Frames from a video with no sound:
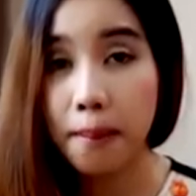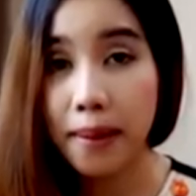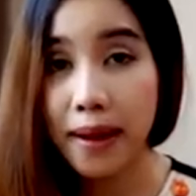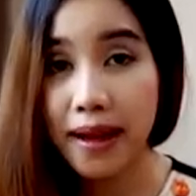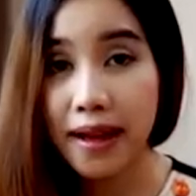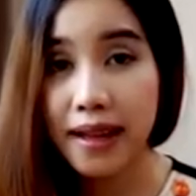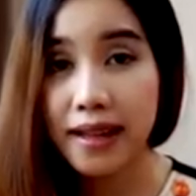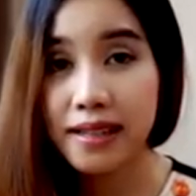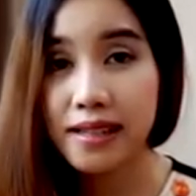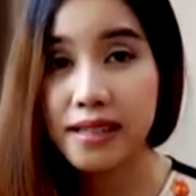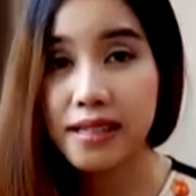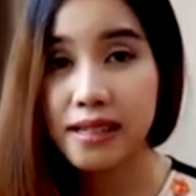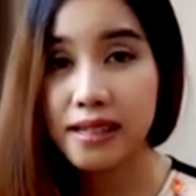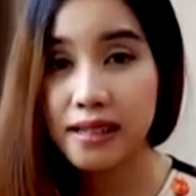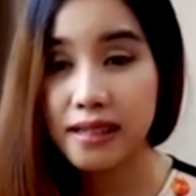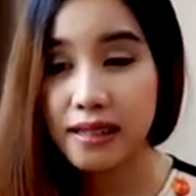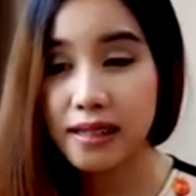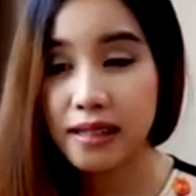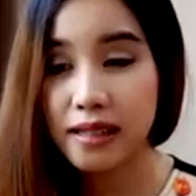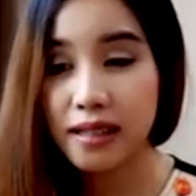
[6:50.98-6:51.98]
but
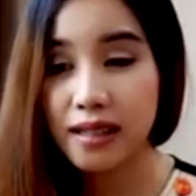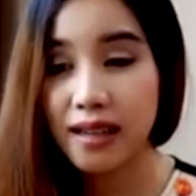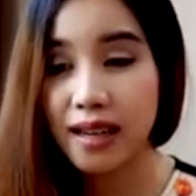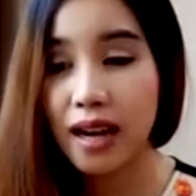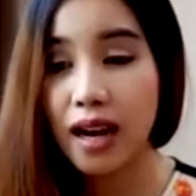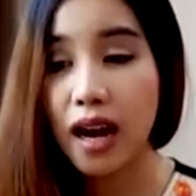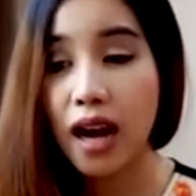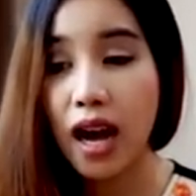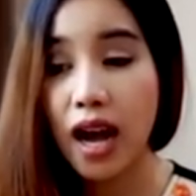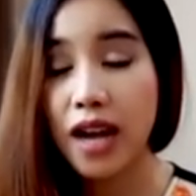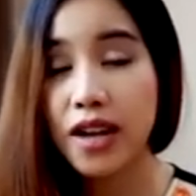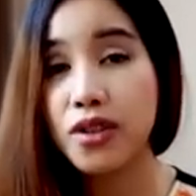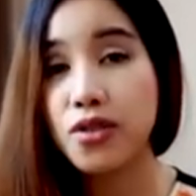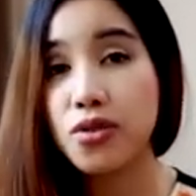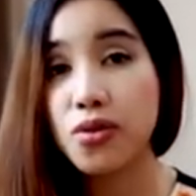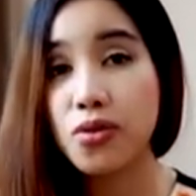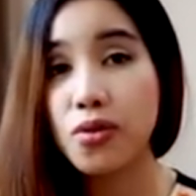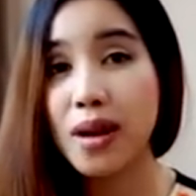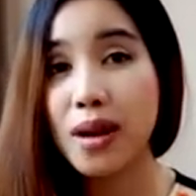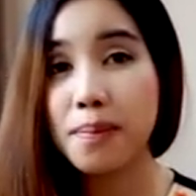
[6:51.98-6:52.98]
I
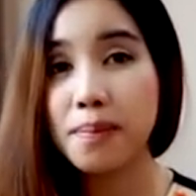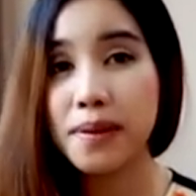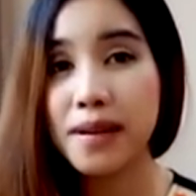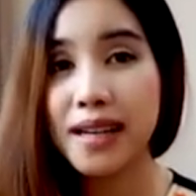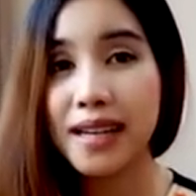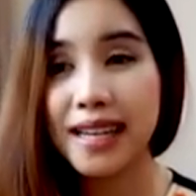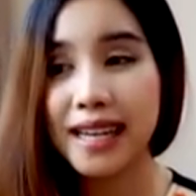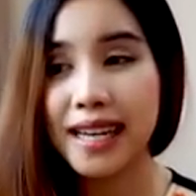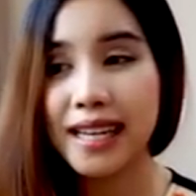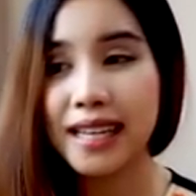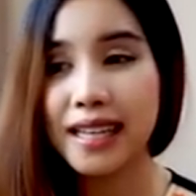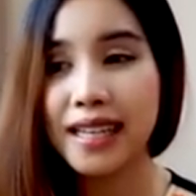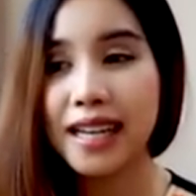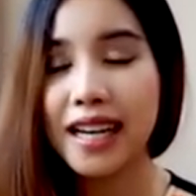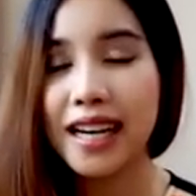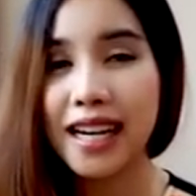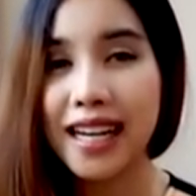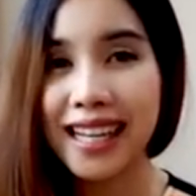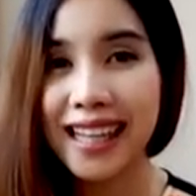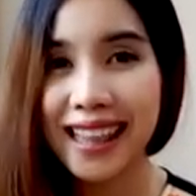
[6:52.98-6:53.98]
grew up in
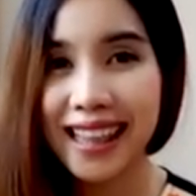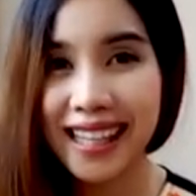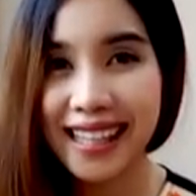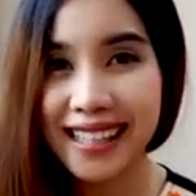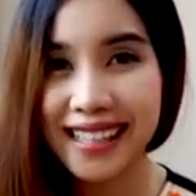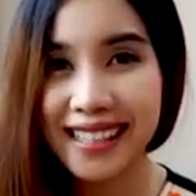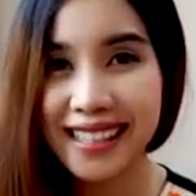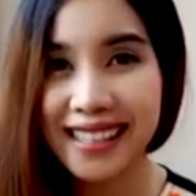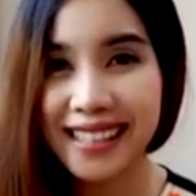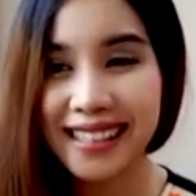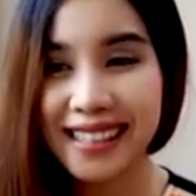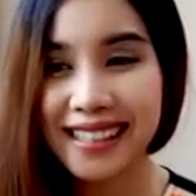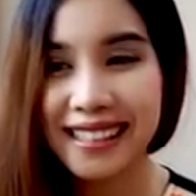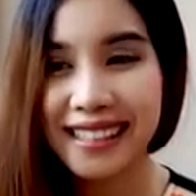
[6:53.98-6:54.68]
London